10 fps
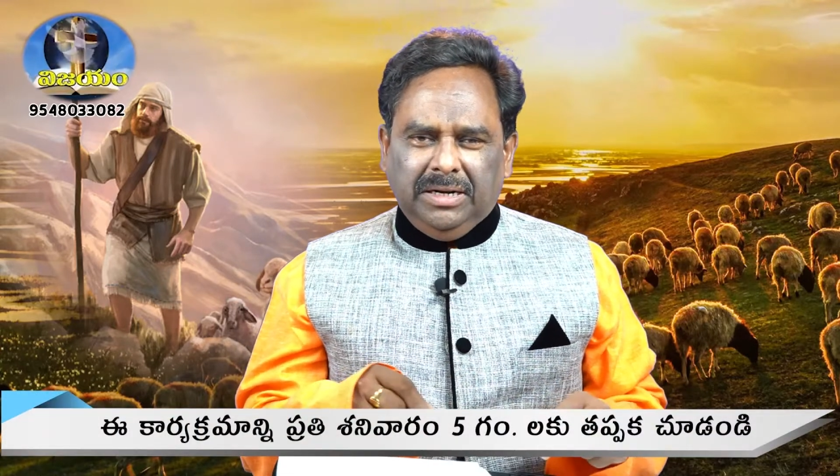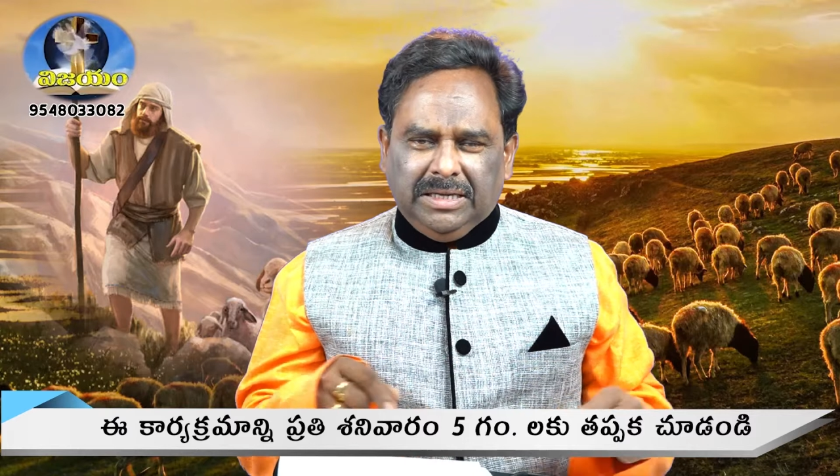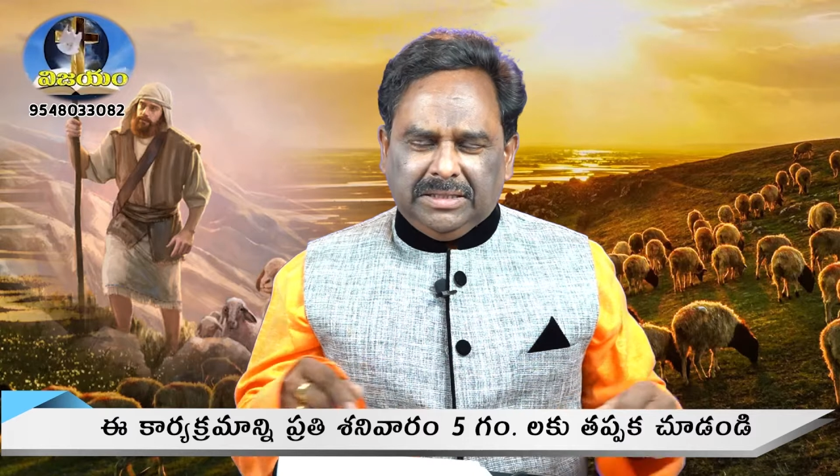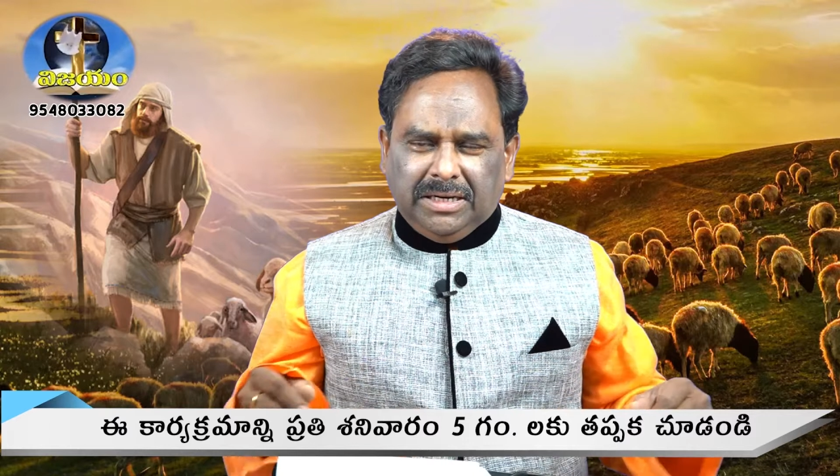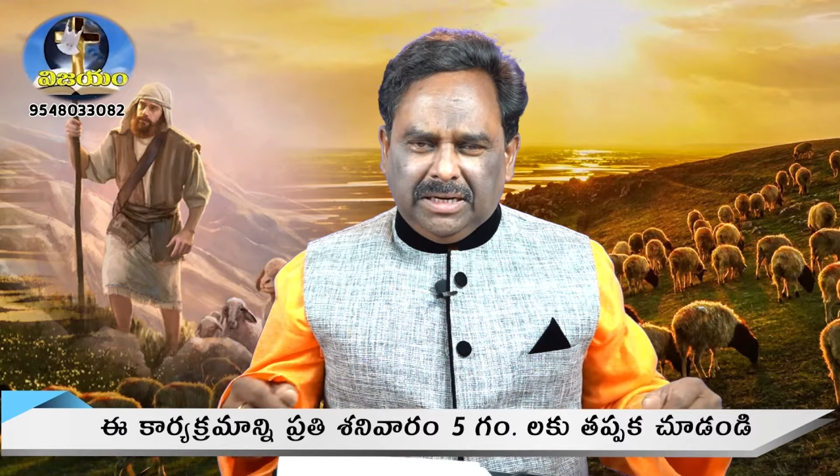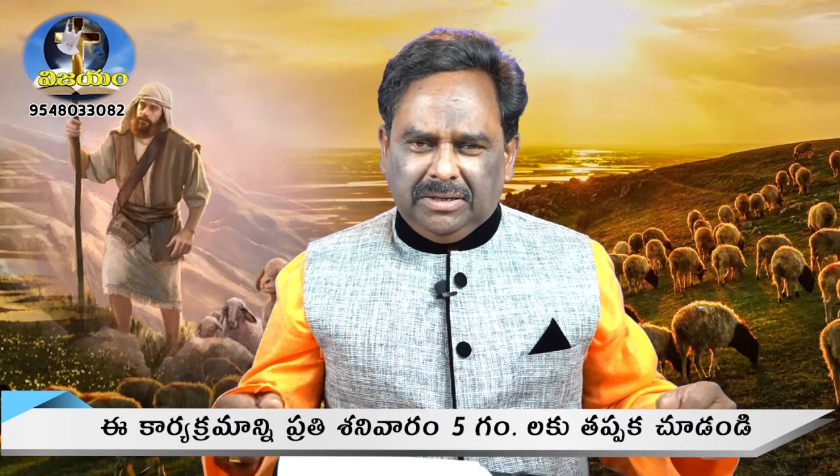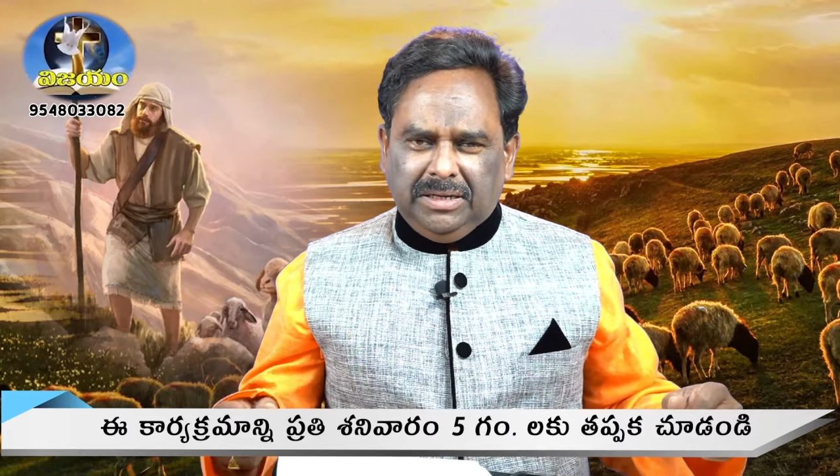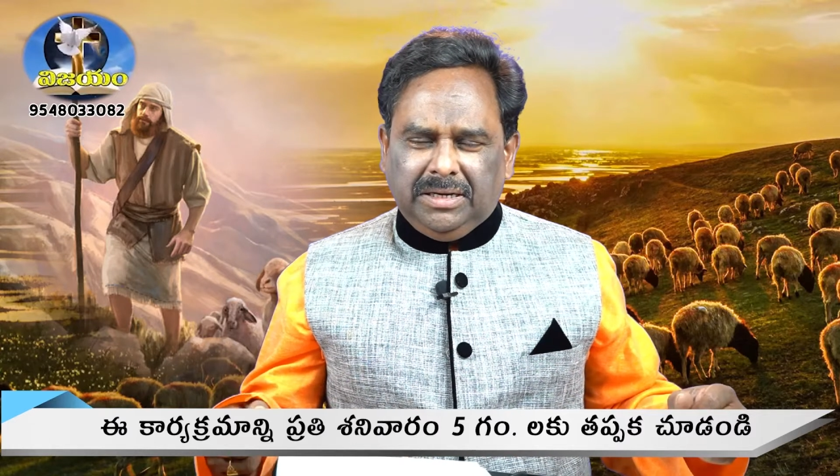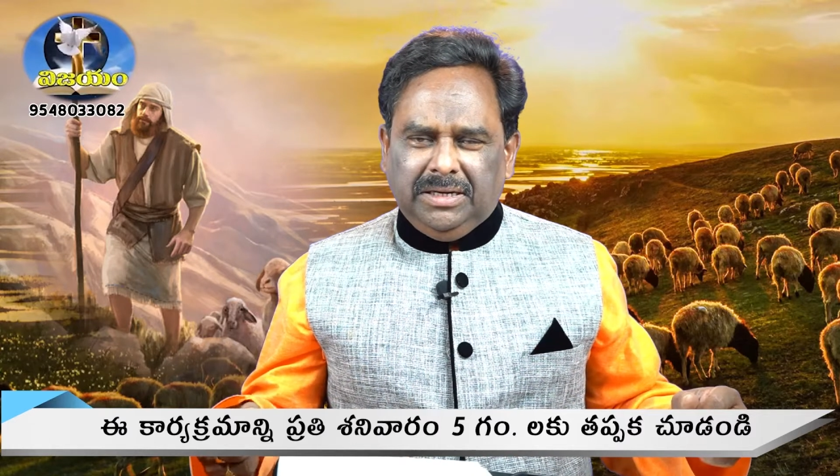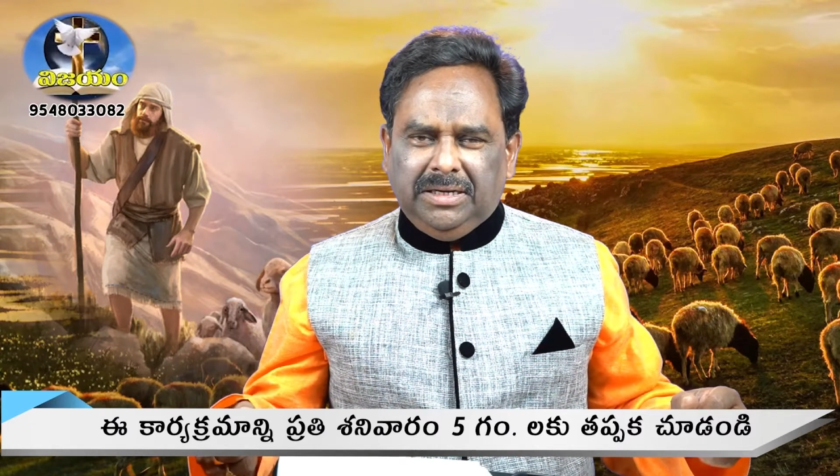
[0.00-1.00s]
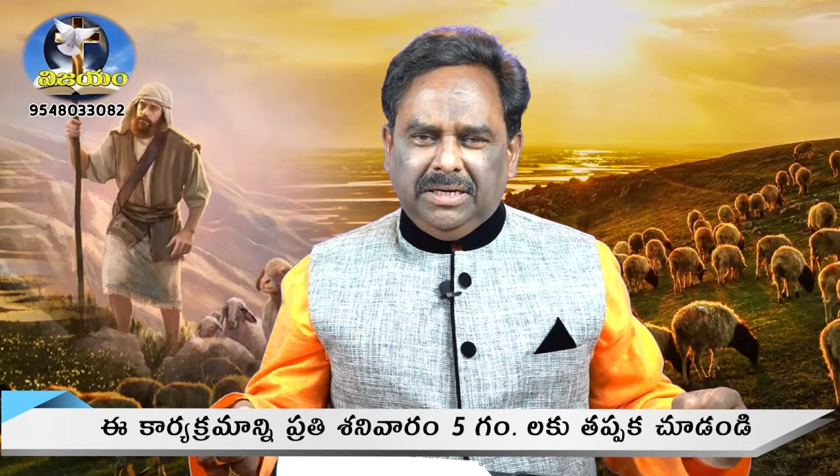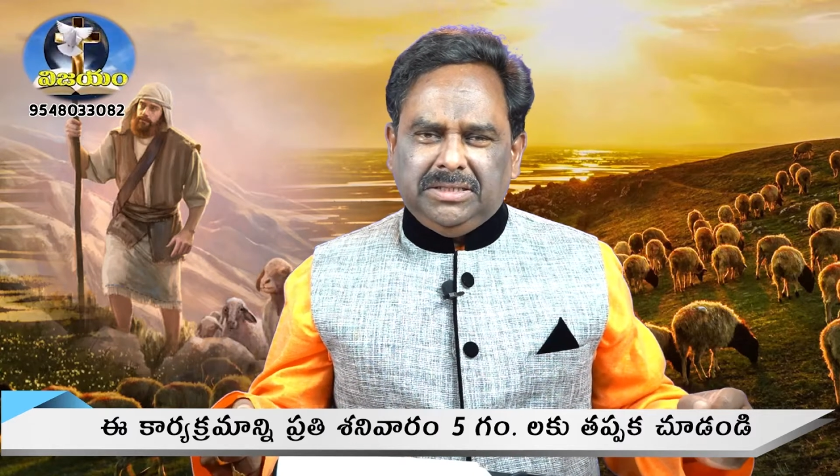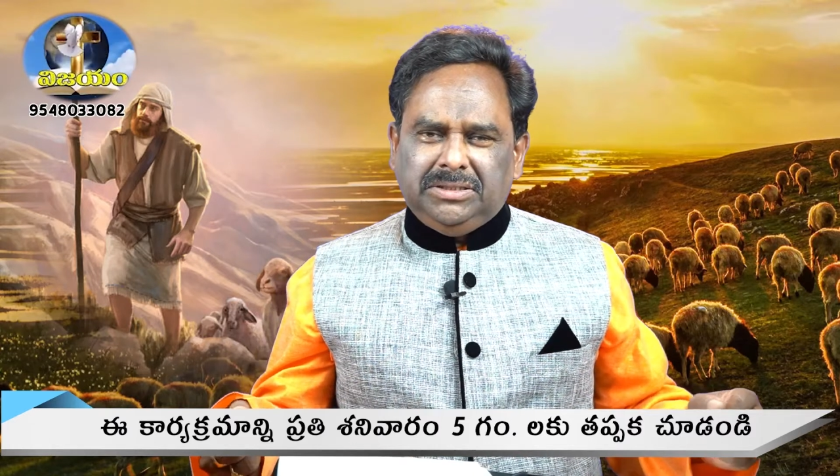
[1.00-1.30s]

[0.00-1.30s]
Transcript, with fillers: లేకపోతే నాకు ఇంకా ఏ